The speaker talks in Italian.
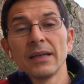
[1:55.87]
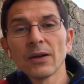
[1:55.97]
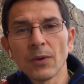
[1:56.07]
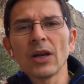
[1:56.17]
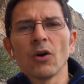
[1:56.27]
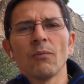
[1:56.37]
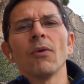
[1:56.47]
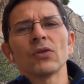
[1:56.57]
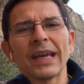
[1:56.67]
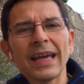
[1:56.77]
Quello è un
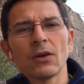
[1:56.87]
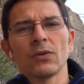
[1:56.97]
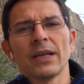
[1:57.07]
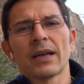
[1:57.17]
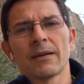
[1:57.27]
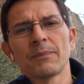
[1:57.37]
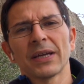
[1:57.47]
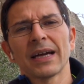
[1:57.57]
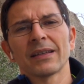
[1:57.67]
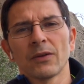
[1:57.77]
modello di
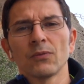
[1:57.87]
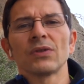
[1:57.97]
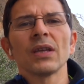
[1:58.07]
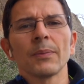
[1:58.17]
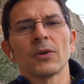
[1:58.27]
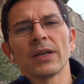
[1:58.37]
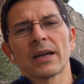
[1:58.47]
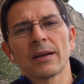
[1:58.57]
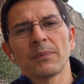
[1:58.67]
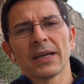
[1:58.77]
arrampicata, è un tipo di
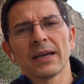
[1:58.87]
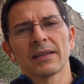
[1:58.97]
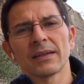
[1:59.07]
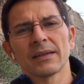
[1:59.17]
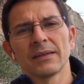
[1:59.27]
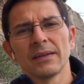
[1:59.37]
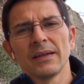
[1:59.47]
arrampicata.